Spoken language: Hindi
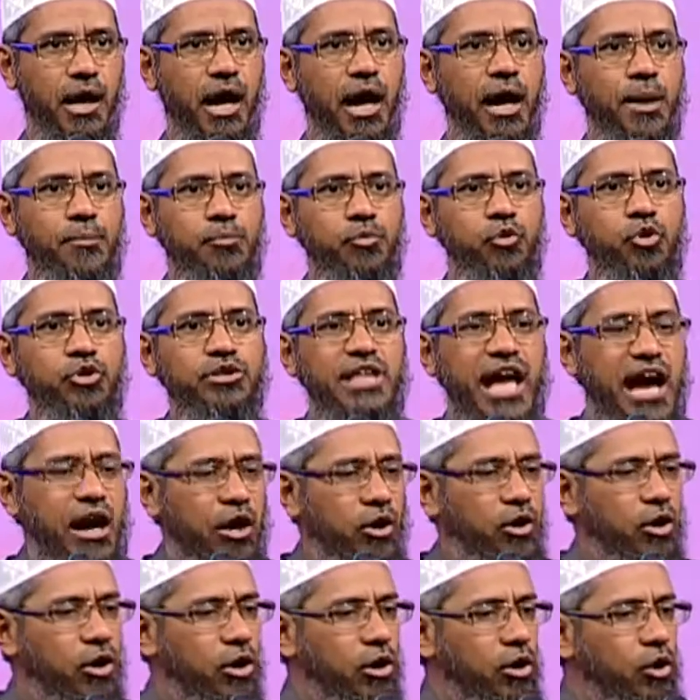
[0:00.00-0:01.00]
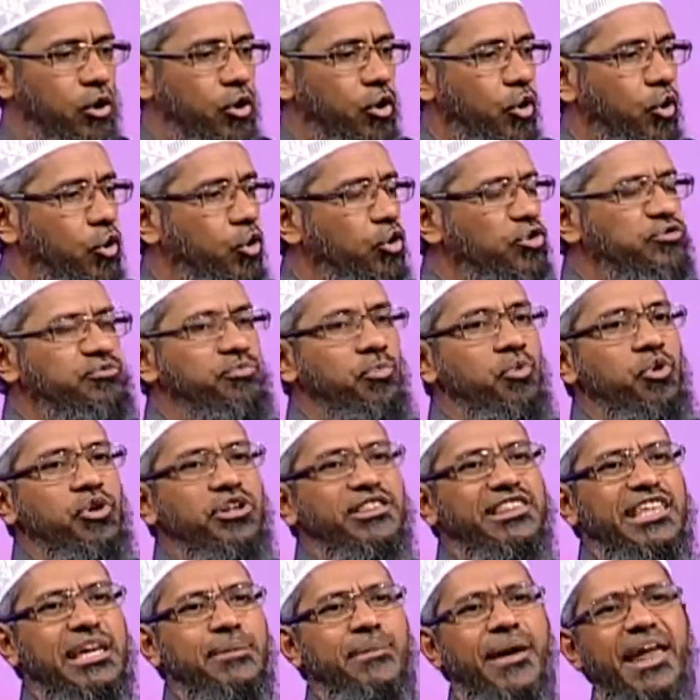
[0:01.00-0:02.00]
हम खुदा को उस
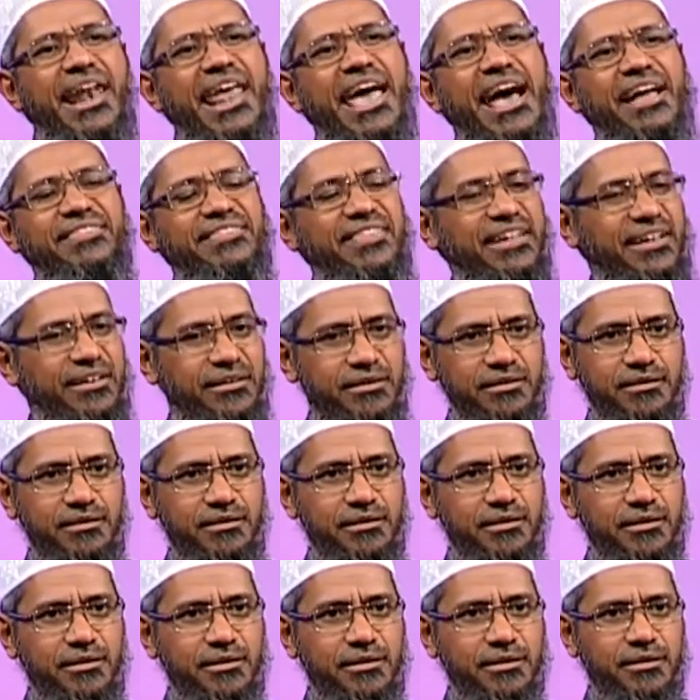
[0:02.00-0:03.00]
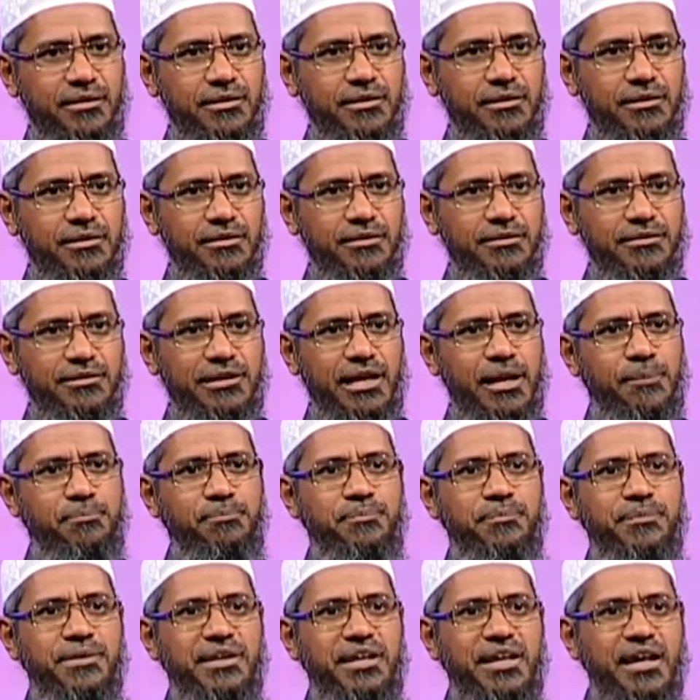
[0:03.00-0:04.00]
मूर्ति में ले आते
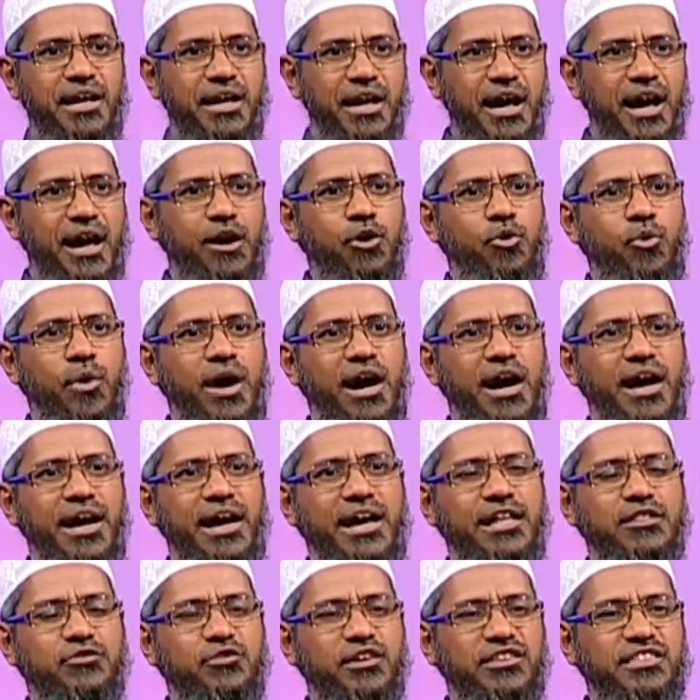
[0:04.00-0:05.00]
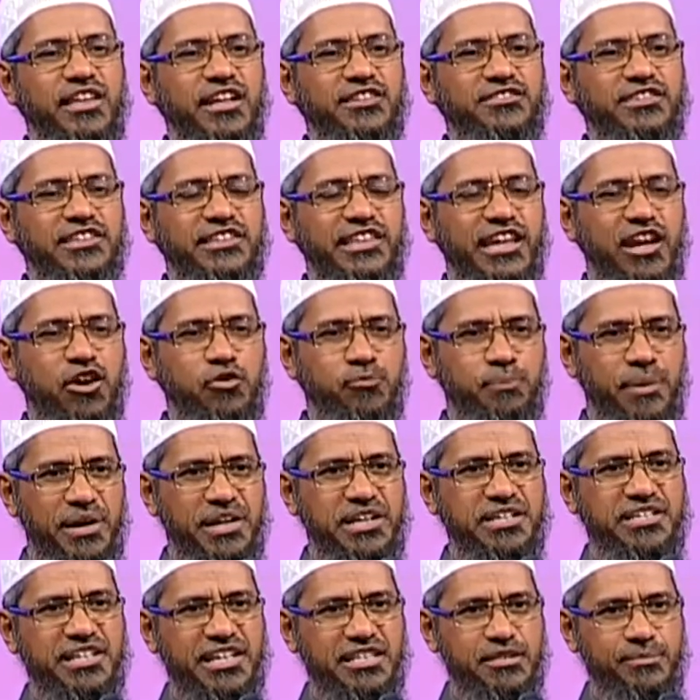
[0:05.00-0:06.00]
जब लिखा हुआ है श्वेता श्वेतर
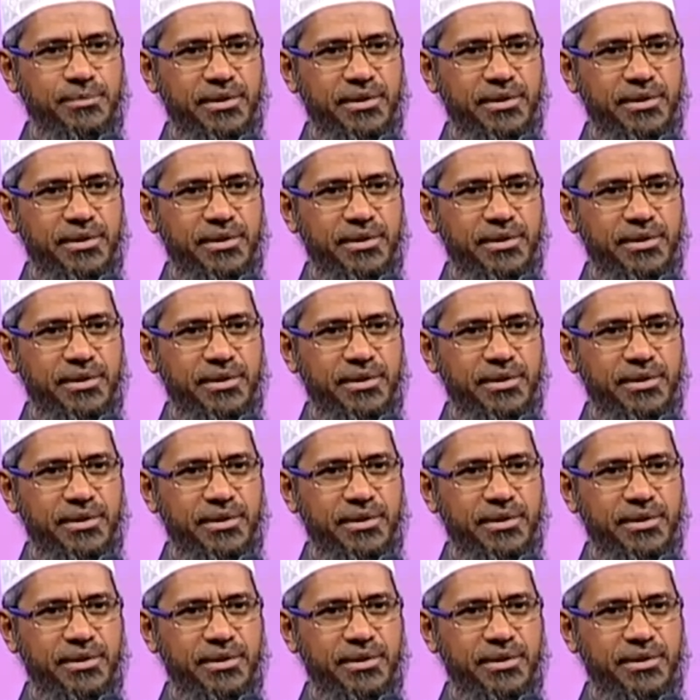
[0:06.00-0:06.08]
उपनिषद